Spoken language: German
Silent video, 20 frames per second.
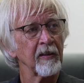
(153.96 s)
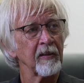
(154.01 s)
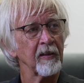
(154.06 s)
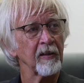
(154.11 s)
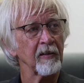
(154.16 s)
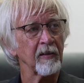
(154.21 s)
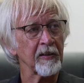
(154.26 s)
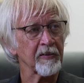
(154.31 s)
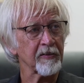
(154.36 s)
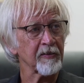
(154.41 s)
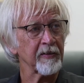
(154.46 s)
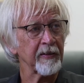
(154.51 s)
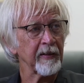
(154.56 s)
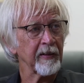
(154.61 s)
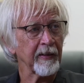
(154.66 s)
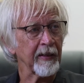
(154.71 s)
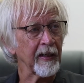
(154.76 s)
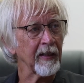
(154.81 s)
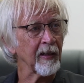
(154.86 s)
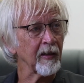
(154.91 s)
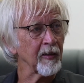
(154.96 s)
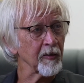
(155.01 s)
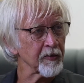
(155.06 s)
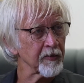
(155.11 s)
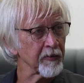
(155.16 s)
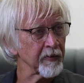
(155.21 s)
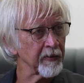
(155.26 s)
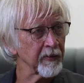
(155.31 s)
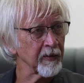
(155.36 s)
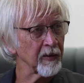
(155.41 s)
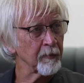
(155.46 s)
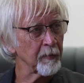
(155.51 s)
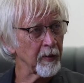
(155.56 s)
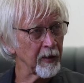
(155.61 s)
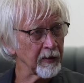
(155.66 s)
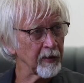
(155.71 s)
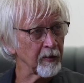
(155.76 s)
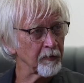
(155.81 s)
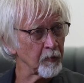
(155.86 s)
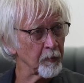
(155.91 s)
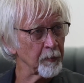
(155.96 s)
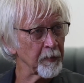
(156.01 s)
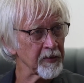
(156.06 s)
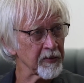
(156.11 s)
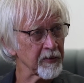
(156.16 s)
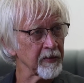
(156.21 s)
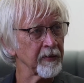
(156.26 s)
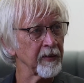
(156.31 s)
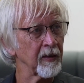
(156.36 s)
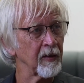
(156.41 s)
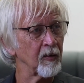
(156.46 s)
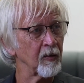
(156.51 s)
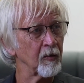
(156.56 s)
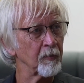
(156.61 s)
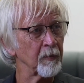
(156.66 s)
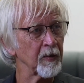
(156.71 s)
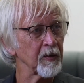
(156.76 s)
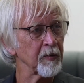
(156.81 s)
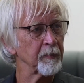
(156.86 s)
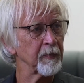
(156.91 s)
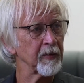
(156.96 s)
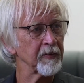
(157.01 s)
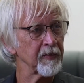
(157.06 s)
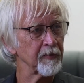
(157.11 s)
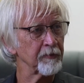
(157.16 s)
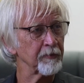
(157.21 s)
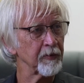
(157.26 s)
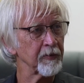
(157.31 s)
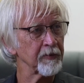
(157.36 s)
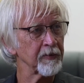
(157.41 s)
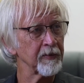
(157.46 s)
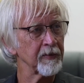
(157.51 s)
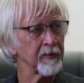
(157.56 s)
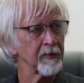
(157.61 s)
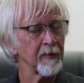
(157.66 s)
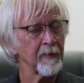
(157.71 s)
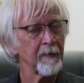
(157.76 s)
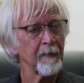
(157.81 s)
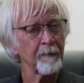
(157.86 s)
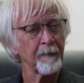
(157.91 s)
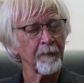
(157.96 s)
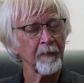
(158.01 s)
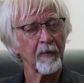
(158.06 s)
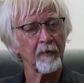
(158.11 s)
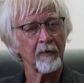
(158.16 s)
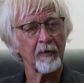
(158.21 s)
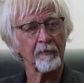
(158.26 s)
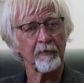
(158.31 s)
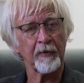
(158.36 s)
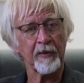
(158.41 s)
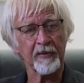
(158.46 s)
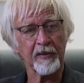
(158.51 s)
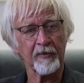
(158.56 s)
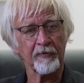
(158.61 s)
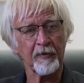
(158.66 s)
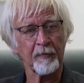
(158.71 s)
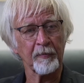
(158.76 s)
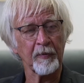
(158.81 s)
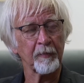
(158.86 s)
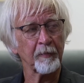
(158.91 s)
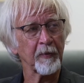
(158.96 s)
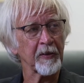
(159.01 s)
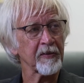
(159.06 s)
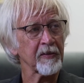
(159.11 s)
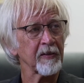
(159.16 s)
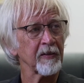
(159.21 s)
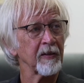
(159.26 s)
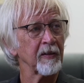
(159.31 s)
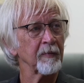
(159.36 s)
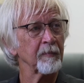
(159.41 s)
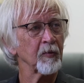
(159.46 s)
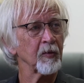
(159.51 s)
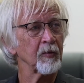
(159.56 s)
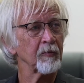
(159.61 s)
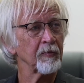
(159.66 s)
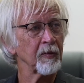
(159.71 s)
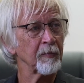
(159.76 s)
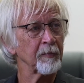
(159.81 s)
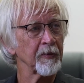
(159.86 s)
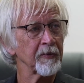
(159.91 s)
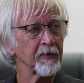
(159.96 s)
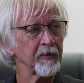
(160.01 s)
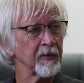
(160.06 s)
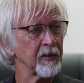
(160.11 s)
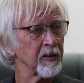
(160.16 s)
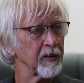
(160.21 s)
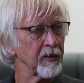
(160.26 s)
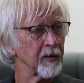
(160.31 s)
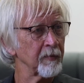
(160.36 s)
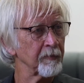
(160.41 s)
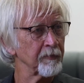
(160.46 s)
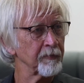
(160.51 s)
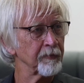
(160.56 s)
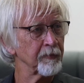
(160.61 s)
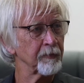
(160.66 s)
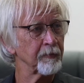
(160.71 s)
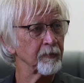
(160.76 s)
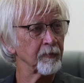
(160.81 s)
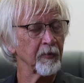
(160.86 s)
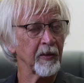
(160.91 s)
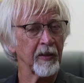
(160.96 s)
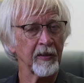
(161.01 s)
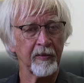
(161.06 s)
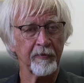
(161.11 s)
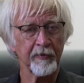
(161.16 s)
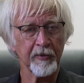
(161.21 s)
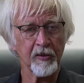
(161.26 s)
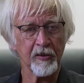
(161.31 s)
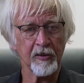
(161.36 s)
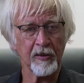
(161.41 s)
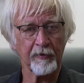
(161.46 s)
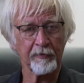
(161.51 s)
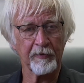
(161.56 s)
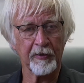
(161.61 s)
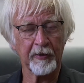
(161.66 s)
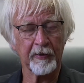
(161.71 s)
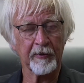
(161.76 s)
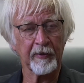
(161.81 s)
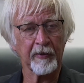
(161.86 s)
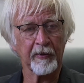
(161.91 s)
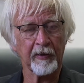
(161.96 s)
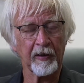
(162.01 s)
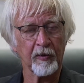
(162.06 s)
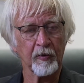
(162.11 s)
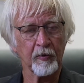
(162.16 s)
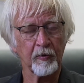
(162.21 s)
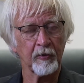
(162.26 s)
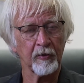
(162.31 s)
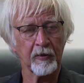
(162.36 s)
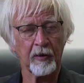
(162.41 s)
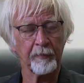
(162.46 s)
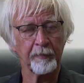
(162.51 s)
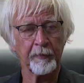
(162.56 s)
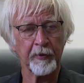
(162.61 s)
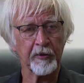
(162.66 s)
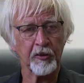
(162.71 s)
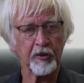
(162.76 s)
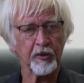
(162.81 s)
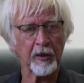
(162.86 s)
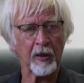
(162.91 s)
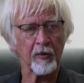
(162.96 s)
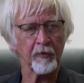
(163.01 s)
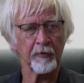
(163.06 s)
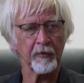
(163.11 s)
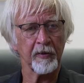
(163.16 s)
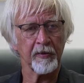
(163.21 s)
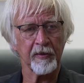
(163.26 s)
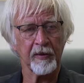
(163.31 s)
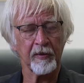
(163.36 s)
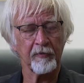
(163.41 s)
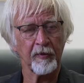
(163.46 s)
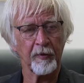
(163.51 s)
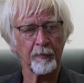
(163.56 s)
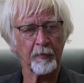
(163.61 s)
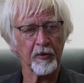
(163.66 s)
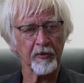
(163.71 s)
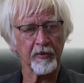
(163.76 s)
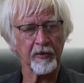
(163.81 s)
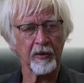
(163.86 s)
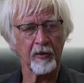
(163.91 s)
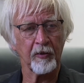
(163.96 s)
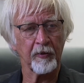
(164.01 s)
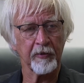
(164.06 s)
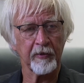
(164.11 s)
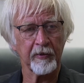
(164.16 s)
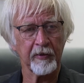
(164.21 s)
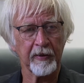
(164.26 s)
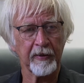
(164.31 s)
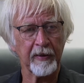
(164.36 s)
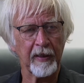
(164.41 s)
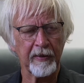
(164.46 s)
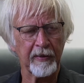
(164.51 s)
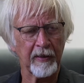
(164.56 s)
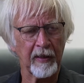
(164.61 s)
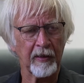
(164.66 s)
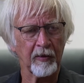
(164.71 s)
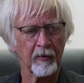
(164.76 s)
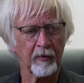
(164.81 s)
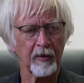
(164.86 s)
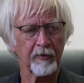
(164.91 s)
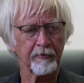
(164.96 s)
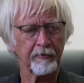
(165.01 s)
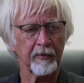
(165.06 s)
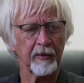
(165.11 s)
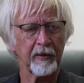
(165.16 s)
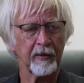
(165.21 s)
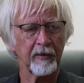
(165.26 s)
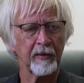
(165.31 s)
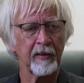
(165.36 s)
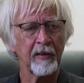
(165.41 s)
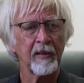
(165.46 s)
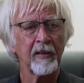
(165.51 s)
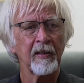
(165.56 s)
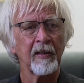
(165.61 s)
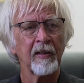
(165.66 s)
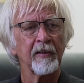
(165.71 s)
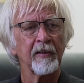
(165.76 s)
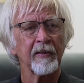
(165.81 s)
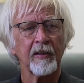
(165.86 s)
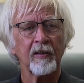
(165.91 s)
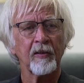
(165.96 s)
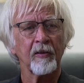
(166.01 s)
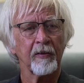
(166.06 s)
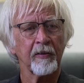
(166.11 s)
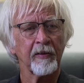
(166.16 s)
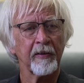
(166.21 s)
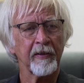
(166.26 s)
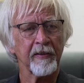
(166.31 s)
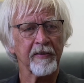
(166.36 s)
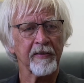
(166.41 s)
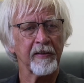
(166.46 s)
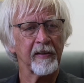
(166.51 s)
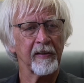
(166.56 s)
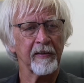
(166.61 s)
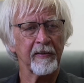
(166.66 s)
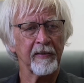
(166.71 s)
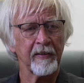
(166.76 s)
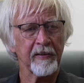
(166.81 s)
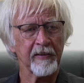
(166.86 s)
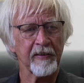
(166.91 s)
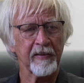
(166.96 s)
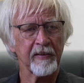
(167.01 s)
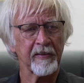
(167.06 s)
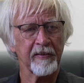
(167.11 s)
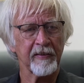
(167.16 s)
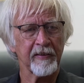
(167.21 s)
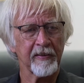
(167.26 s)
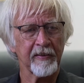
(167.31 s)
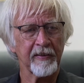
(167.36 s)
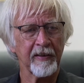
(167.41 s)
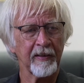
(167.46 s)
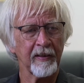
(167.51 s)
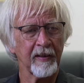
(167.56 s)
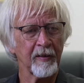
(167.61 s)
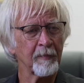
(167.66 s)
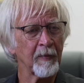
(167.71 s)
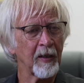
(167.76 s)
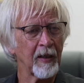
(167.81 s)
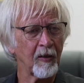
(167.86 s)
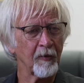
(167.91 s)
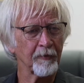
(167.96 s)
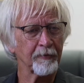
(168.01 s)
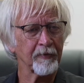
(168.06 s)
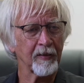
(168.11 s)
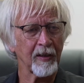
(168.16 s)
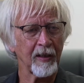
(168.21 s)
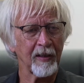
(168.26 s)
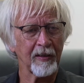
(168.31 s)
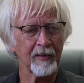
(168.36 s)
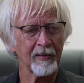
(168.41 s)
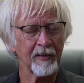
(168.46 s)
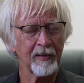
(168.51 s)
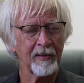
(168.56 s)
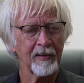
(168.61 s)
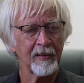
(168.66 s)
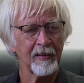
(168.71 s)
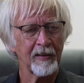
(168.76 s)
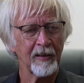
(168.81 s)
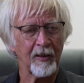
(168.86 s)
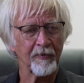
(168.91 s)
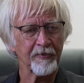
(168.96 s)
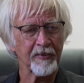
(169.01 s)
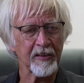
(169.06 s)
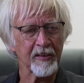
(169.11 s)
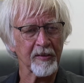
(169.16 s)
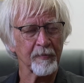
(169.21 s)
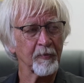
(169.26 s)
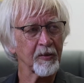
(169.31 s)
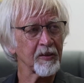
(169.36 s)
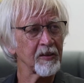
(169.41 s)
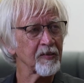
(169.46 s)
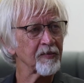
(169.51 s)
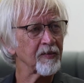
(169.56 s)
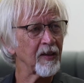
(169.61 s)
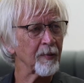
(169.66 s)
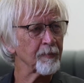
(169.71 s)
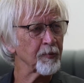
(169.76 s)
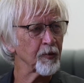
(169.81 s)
äh, als der Krankenhaushygiene gemacht hat, wo Masken ja auch manchmal sinnvoll sind. Ja. Weiß ich, wann man Masken nimmt und wann man sie nicht nimmt. Mhm. Ich kenne die wissenschaftliche Literatur und habe mit Staunen gesehen, wie plötzlich Leute, die keine Ahnung davon hatten, den Leuten erzählten, dass sie dieses Ding immer auftragen, aufsetzen mussten. Das war